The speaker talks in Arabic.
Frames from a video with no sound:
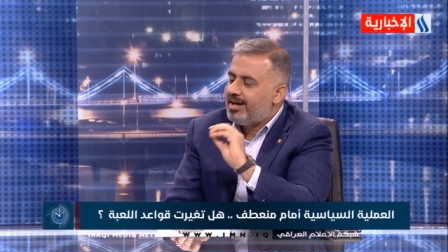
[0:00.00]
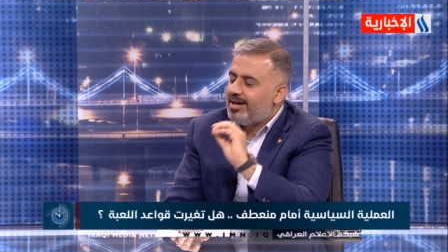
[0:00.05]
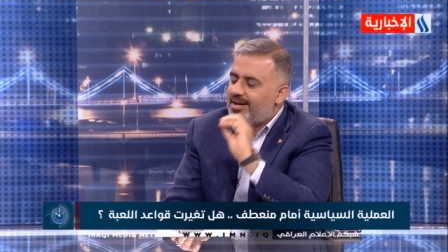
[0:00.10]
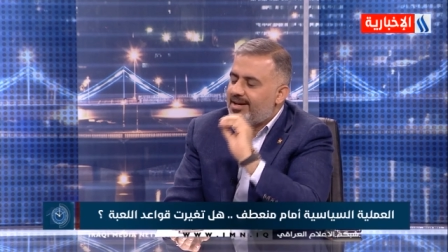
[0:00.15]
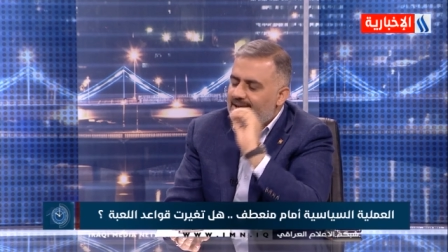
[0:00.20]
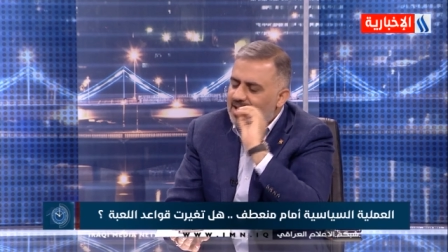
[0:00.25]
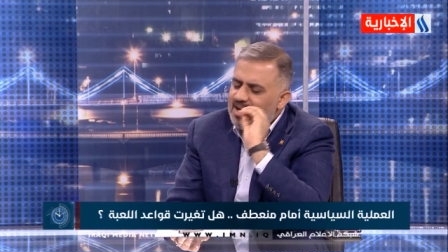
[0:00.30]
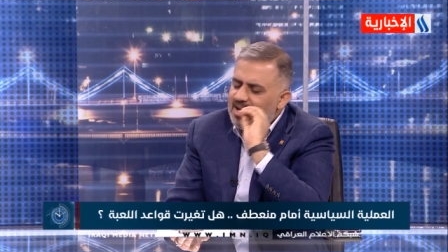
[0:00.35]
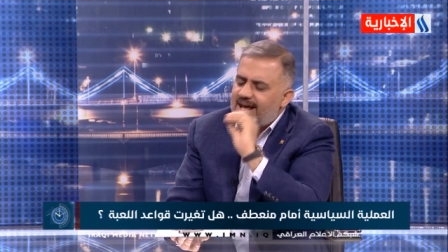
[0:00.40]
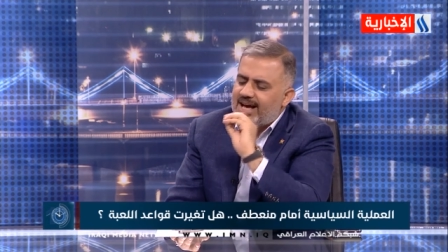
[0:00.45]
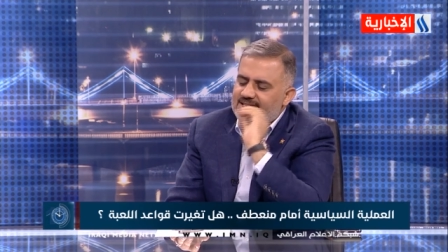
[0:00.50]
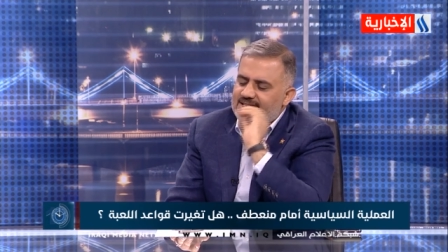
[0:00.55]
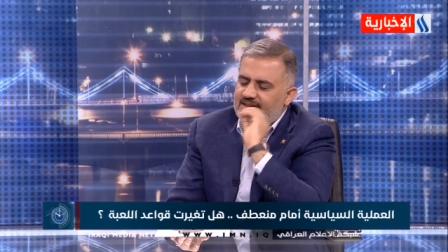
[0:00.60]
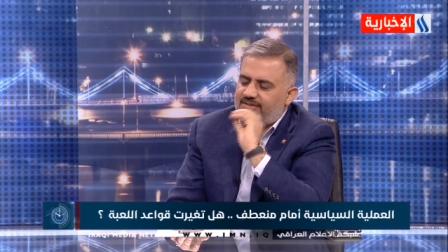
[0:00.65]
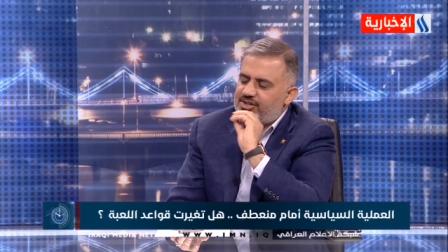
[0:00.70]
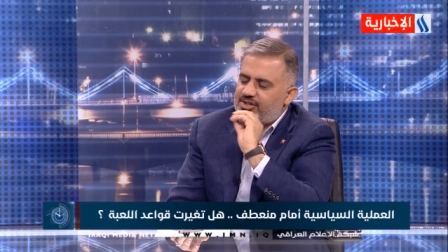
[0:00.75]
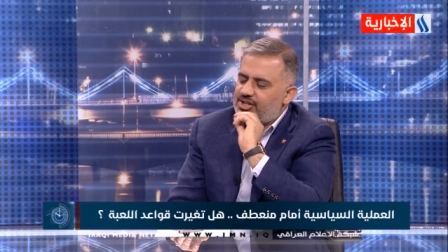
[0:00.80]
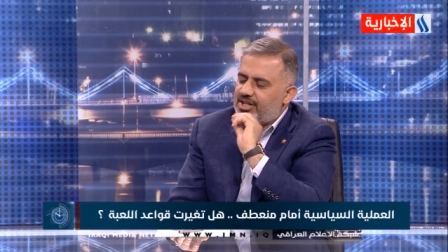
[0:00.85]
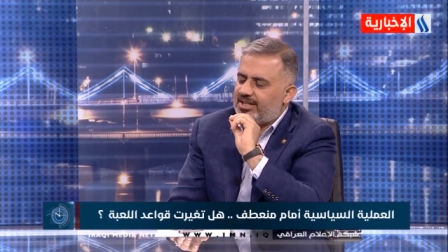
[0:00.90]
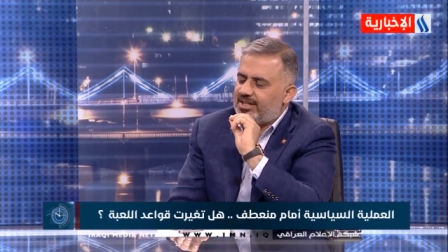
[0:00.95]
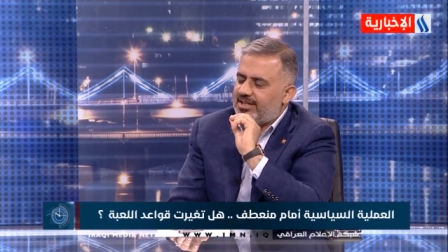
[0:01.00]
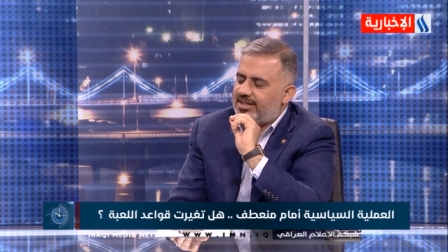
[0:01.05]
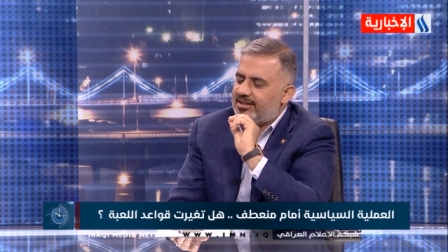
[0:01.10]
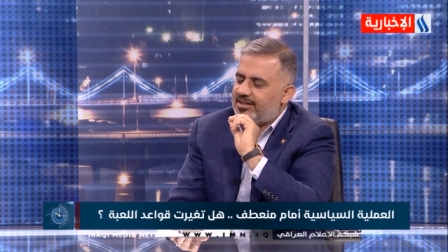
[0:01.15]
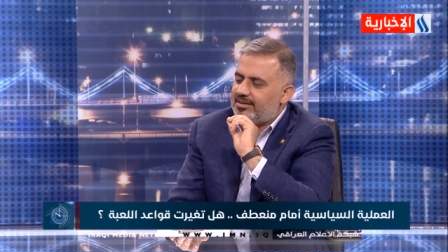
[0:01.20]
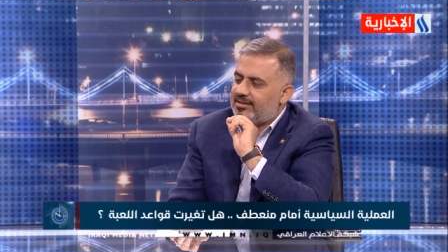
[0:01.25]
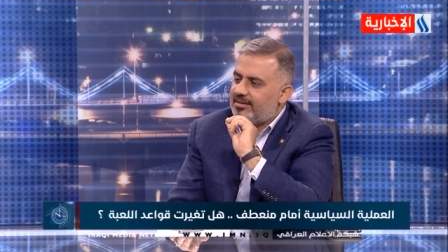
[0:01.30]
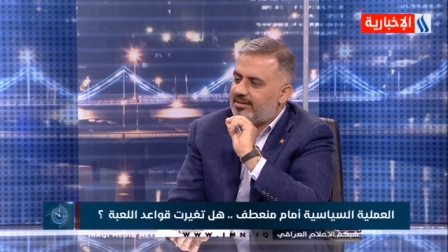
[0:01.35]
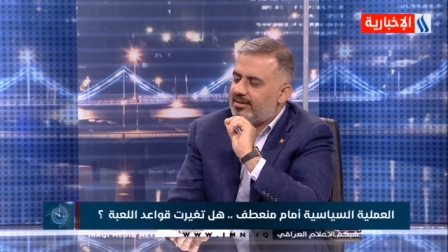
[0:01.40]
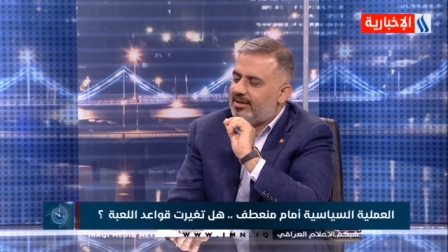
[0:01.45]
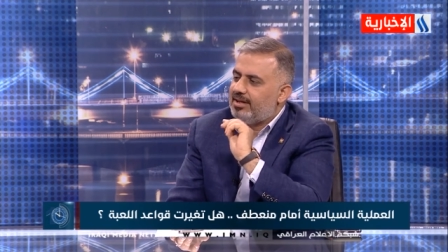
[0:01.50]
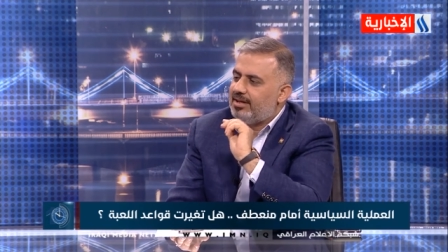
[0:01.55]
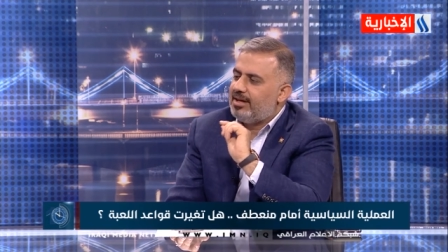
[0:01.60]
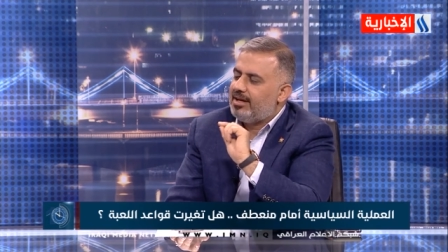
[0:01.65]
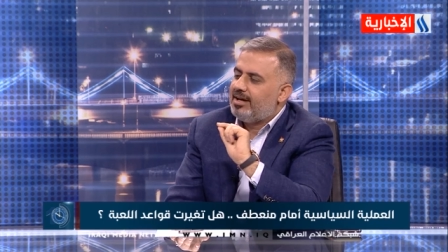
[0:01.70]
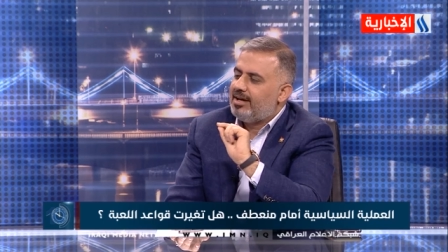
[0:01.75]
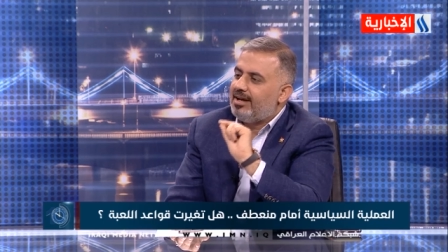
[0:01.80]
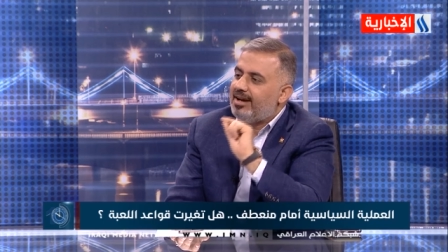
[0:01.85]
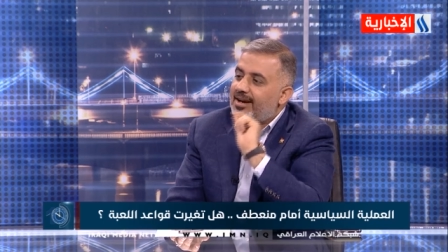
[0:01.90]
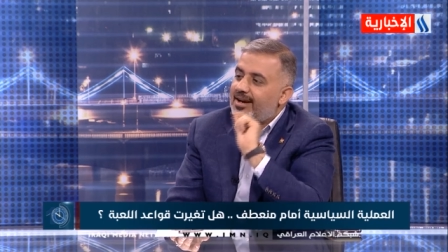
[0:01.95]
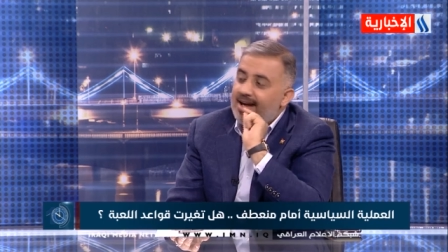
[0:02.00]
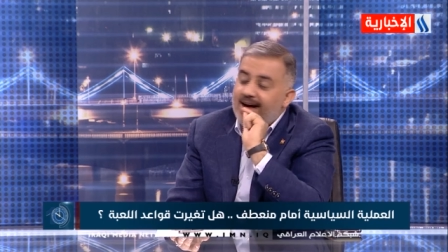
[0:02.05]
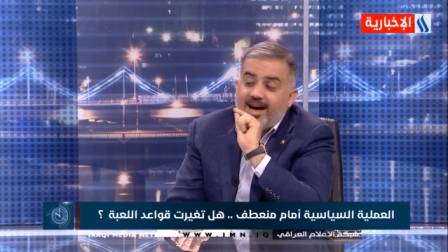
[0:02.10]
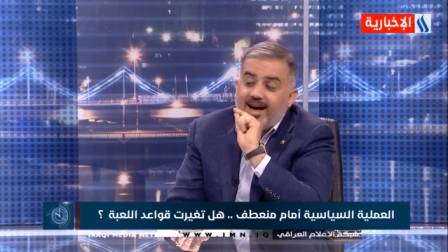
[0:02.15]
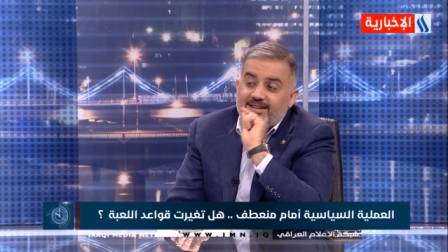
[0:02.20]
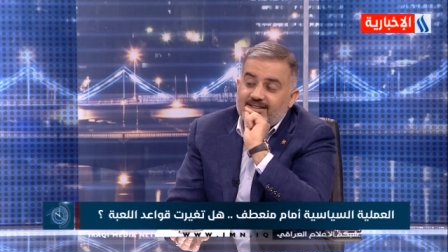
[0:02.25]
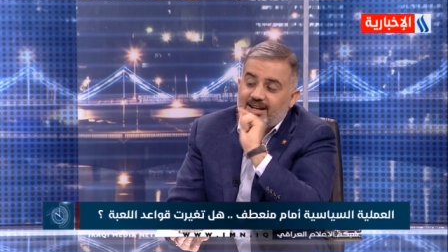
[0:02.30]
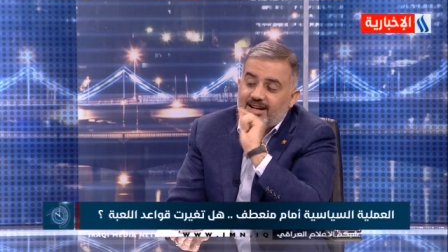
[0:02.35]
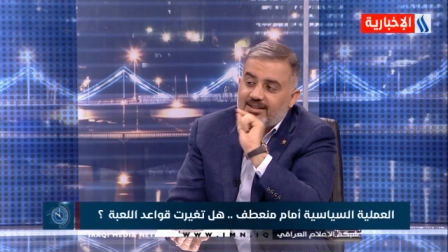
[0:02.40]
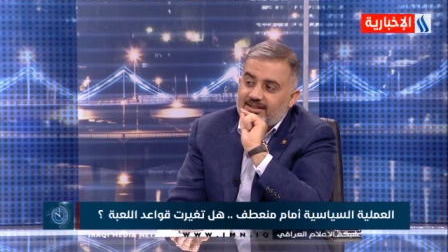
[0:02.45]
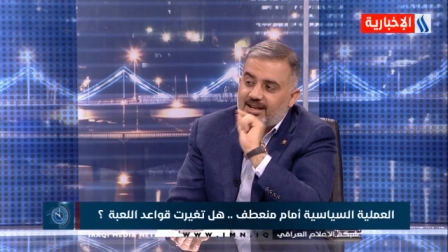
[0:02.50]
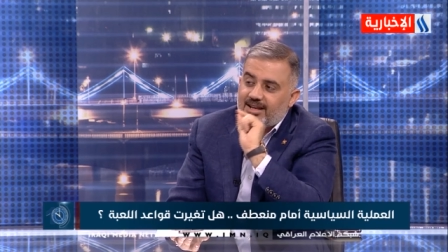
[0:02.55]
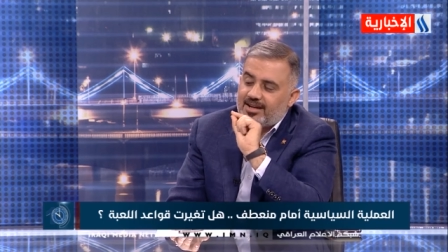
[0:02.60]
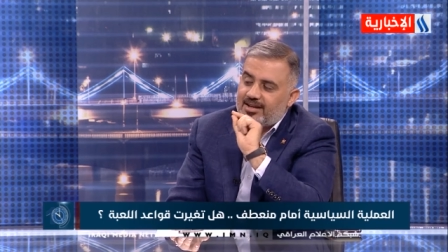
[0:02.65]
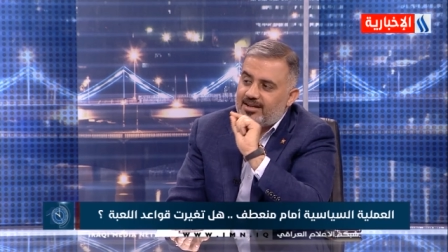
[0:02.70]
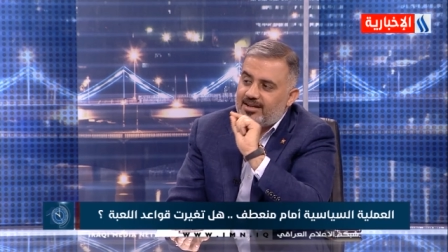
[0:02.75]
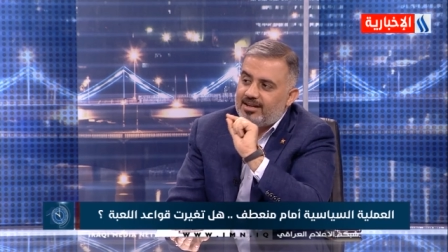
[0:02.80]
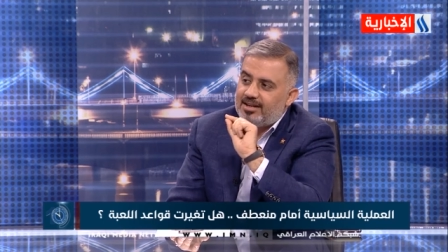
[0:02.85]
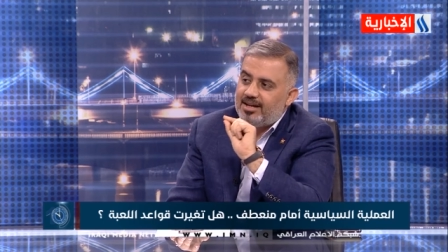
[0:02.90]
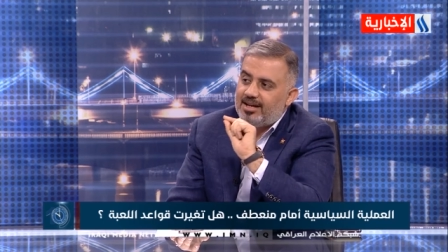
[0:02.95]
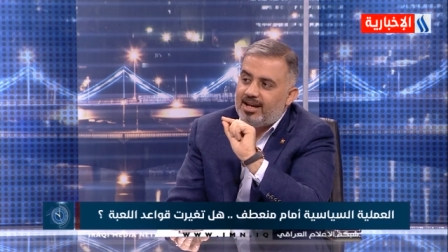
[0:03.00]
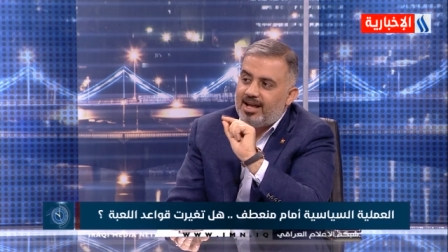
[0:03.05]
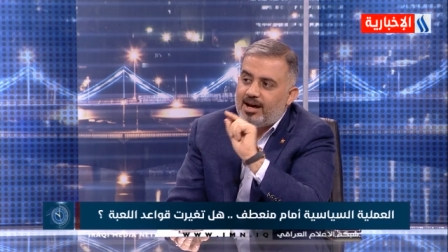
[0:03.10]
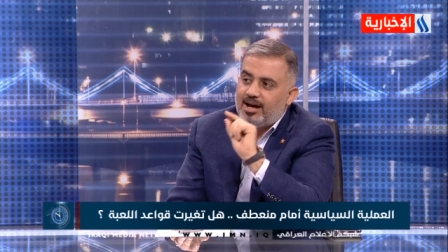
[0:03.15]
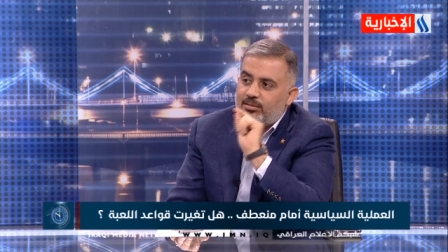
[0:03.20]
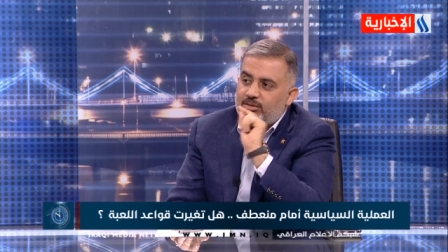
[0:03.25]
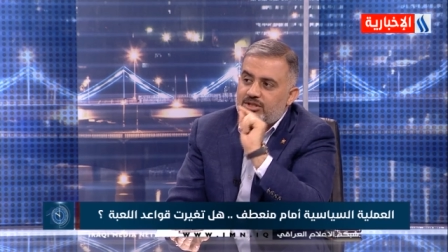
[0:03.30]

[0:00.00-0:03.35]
للأسف الشديد لا ترتقي إلى